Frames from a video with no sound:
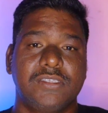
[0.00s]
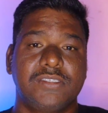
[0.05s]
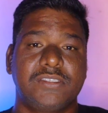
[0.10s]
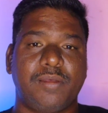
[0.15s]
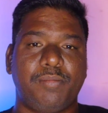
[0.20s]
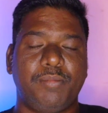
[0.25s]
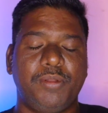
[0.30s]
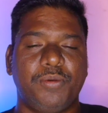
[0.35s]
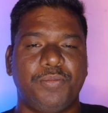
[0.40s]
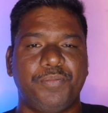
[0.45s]

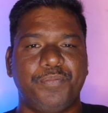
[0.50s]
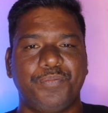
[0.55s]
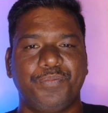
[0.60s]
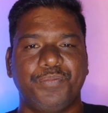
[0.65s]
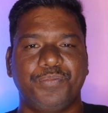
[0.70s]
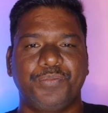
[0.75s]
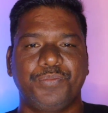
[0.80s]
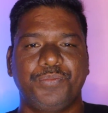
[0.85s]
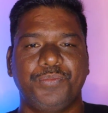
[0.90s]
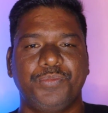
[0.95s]
சம்பளம்
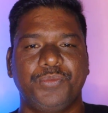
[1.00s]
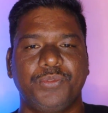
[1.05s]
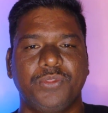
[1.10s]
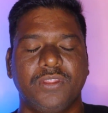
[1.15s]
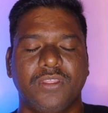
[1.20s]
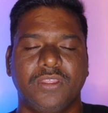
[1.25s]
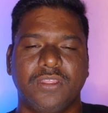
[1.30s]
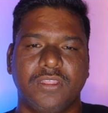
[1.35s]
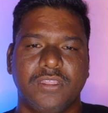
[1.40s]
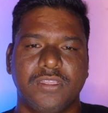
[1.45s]

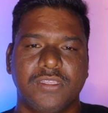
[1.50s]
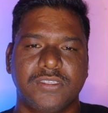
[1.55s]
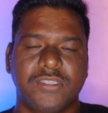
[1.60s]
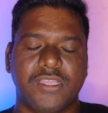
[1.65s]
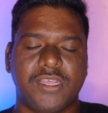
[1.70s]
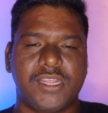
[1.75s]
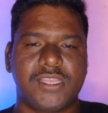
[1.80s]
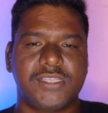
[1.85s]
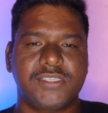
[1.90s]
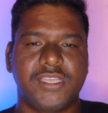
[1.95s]

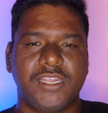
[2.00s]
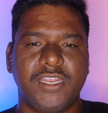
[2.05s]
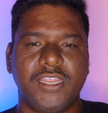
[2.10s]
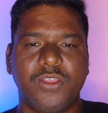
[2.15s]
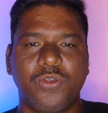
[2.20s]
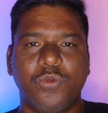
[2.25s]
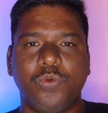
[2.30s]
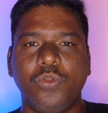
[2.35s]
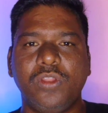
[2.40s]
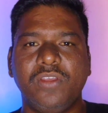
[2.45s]
சராசரி
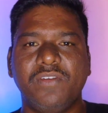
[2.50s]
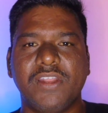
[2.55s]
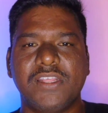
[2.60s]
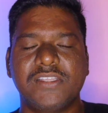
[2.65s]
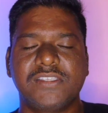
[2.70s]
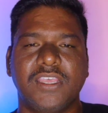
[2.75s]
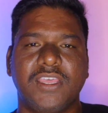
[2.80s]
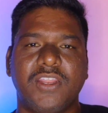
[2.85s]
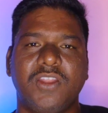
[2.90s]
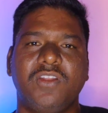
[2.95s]
கூலி வேலை
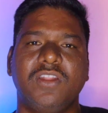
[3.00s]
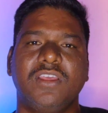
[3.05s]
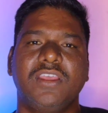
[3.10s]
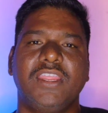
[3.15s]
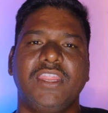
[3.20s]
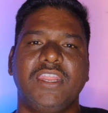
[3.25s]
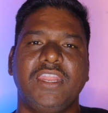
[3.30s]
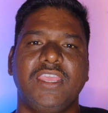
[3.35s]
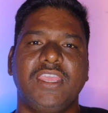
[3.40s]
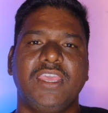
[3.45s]

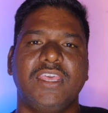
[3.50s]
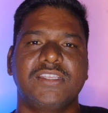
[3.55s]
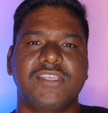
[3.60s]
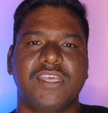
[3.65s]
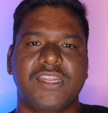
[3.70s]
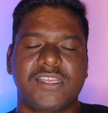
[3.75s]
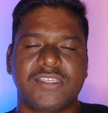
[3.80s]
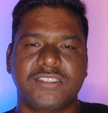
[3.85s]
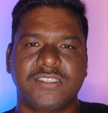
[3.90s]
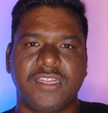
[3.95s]
செய்கிறவனுக்கு இன்றைக்கி
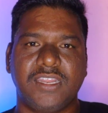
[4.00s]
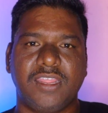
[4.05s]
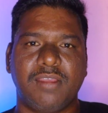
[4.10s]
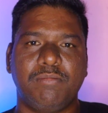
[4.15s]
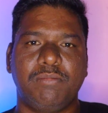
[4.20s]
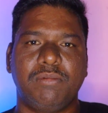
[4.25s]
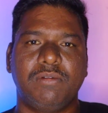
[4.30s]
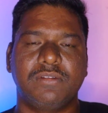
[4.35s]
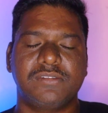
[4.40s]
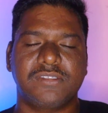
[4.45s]
சராசரி
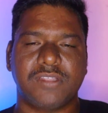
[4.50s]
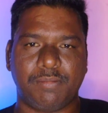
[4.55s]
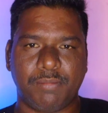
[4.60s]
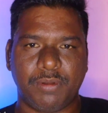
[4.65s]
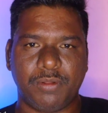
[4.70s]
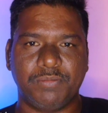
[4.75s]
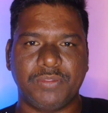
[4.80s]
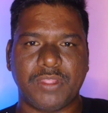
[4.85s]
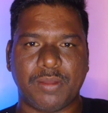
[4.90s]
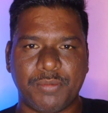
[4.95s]

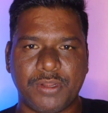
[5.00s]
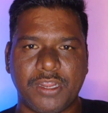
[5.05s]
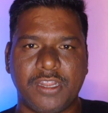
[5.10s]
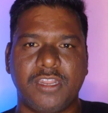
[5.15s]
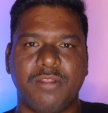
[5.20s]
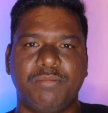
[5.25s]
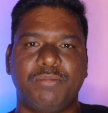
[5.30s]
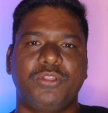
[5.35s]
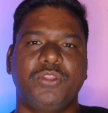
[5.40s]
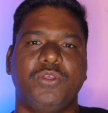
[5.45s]
சம்பளம்
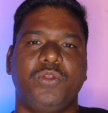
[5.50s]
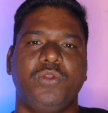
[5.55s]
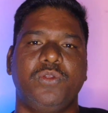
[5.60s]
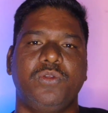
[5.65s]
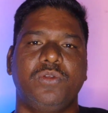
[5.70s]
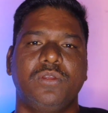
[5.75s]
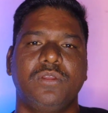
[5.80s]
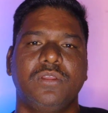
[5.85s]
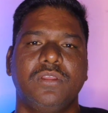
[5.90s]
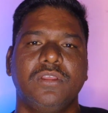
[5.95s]
தமிழ்நாட்டில் பொறுத்த
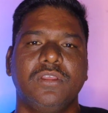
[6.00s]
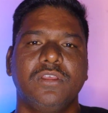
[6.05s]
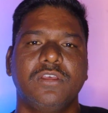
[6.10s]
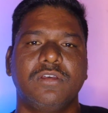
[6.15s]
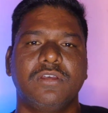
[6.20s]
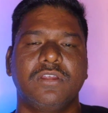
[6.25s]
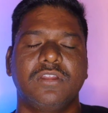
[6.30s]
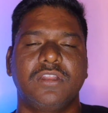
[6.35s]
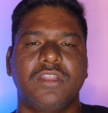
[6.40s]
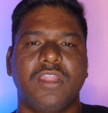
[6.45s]
வரைக்கும்
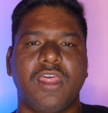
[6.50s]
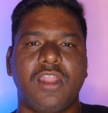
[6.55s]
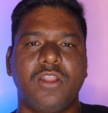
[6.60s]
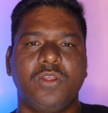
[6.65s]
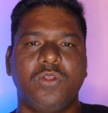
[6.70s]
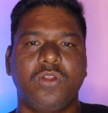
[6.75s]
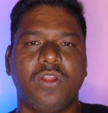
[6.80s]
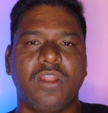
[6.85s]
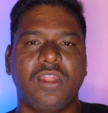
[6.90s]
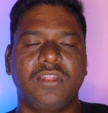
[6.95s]

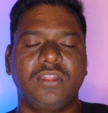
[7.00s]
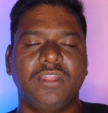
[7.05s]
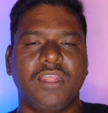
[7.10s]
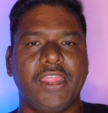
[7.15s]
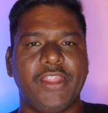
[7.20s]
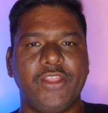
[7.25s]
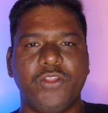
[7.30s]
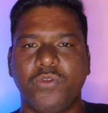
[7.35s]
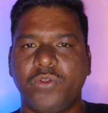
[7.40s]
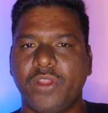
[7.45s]
நானூறுரூவா வந்து
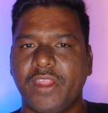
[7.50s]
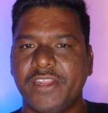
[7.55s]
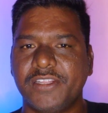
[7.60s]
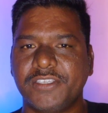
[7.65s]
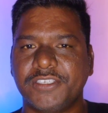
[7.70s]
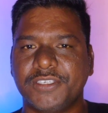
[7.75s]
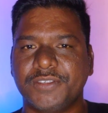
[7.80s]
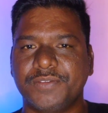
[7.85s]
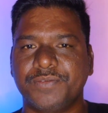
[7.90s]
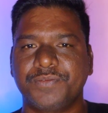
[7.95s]
ஐநூறுரூவா
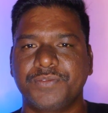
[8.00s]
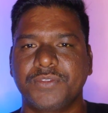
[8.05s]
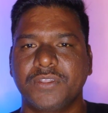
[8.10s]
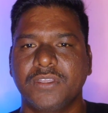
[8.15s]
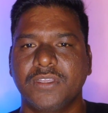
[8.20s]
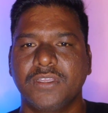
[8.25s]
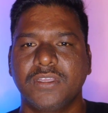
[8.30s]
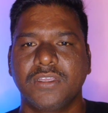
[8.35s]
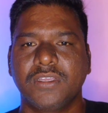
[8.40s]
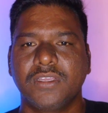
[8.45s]
ஆயிடுச்சு
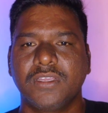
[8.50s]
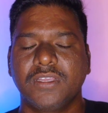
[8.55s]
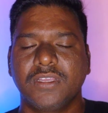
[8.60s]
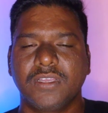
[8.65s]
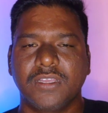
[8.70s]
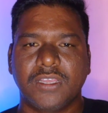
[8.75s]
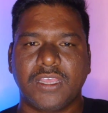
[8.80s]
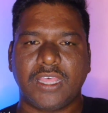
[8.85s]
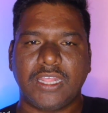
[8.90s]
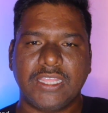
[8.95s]

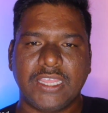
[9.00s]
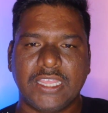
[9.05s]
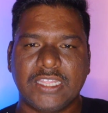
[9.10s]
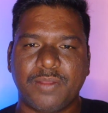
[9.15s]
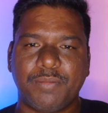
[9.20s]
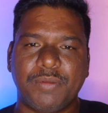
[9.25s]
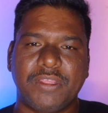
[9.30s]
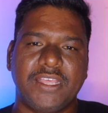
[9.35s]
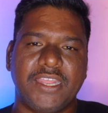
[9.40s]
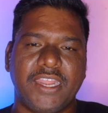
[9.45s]

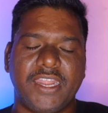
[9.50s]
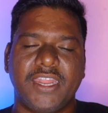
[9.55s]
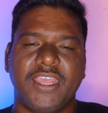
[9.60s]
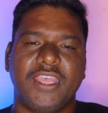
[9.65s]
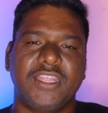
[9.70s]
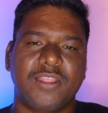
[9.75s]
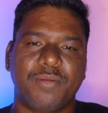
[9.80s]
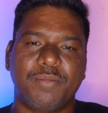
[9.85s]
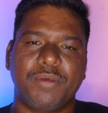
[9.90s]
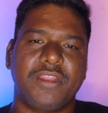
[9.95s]
அதுக்கேற்ற மாதிரி
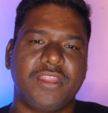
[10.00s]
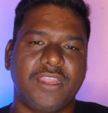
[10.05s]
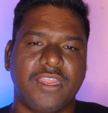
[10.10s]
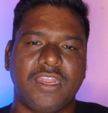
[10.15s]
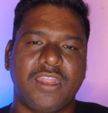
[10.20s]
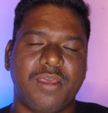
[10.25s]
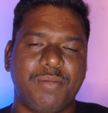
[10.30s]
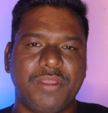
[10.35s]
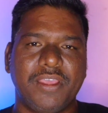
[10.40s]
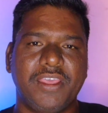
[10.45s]
கிரேடுக்கு ஏற்ற மாதிரி
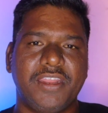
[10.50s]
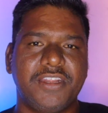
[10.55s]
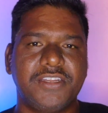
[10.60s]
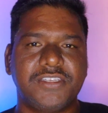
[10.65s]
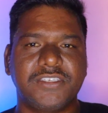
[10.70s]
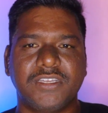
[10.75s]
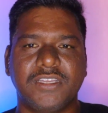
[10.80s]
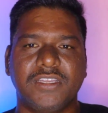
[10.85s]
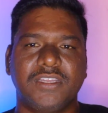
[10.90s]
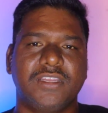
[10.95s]
எல்லாமே
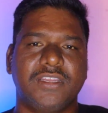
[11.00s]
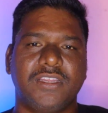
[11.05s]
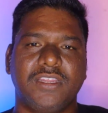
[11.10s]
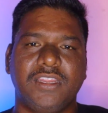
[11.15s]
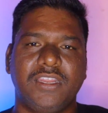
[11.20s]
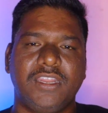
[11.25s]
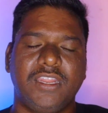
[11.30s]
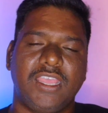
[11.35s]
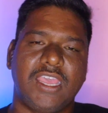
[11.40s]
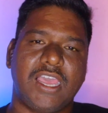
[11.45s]
ஏறிடுச்சு
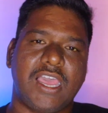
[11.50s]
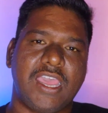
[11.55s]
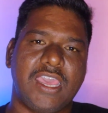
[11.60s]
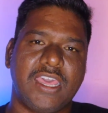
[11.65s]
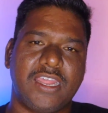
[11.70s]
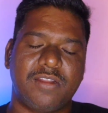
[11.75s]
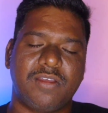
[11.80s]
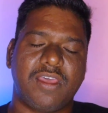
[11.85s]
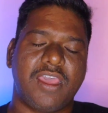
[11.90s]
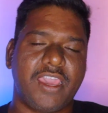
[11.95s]
இன்றைக்கி
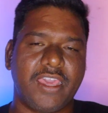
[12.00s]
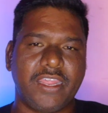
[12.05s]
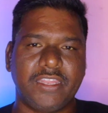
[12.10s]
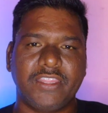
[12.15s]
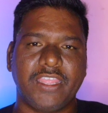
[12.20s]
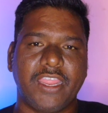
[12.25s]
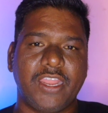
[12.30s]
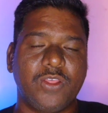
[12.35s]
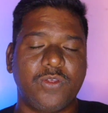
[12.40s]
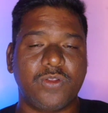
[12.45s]
ஆயிரம்
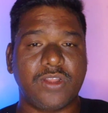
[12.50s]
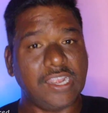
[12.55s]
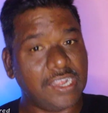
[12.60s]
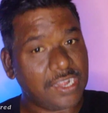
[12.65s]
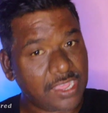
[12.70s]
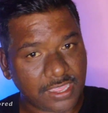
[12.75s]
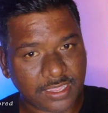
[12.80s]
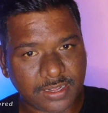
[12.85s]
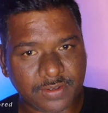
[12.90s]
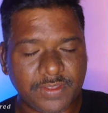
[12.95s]
ஆயிரத்தி ஐநூறு
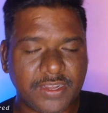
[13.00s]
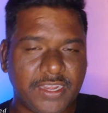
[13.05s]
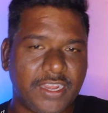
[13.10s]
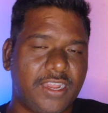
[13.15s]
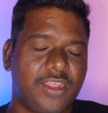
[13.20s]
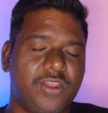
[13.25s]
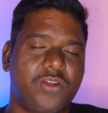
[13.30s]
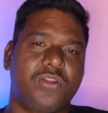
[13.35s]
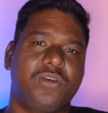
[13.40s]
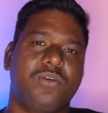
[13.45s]
ரெண்டாயிரம்
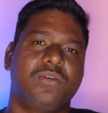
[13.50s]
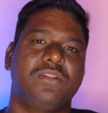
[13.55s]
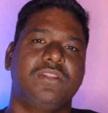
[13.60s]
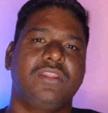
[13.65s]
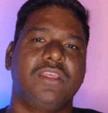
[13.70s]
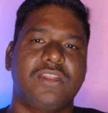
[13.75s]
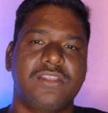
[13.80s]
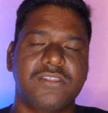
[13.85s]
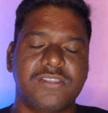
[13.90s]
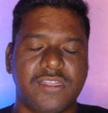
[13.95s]
வரையெல்லாம் கூட
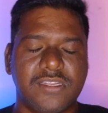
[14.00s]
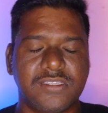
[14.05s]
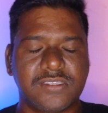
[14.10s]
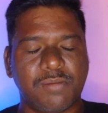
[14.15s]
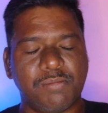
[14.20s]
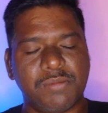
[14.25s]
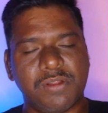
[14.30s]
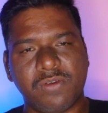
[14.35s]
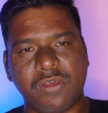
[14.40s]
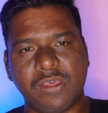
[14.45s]
தினசரி
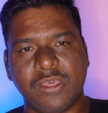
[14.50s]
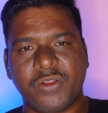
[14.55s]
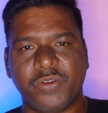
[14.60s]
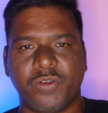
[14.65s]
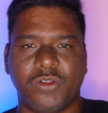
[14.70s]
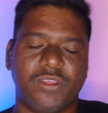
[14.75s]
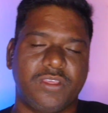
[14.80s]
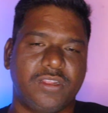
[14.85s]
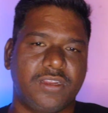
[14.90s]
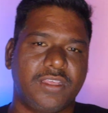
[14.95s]
சம்பளம்
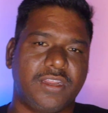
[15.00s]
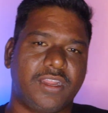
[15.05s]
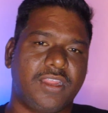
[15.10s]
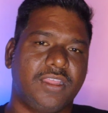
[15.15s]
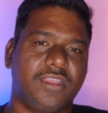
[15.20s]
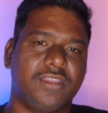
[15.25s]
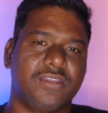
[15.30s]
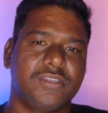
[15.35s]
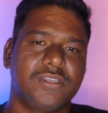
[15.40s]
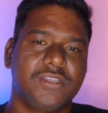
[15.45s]
வாங்குறவங்களும் இருக்கிறாங்க